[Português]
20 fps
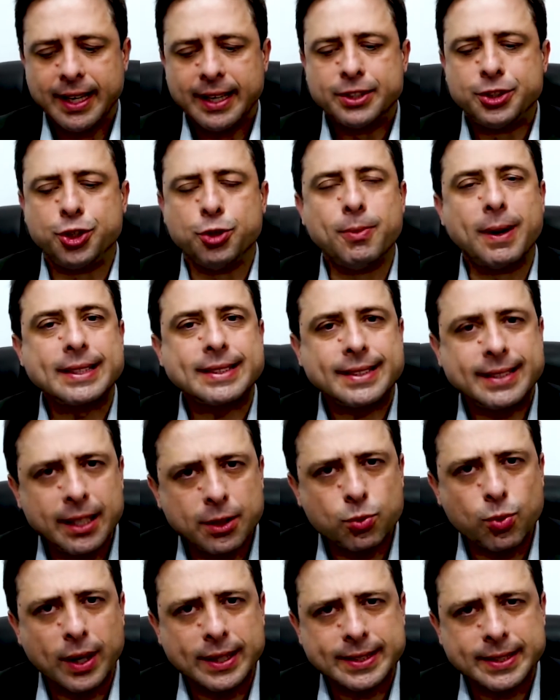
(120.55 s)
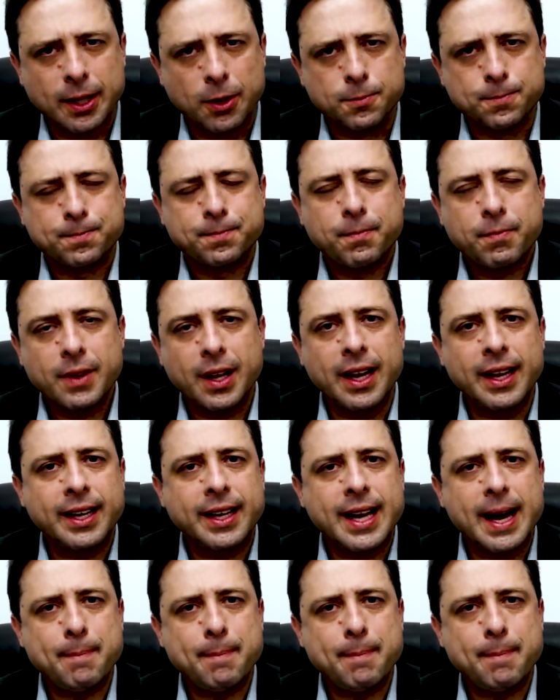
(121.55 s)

de uma situação em que a